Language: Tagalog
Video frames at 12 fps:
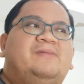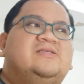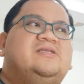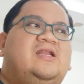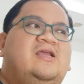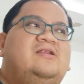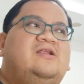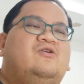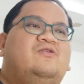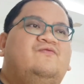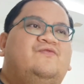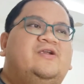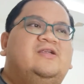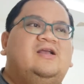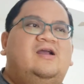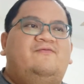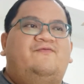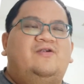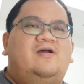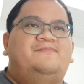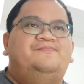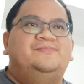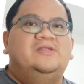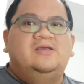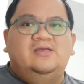pag sila yung nag-convert na from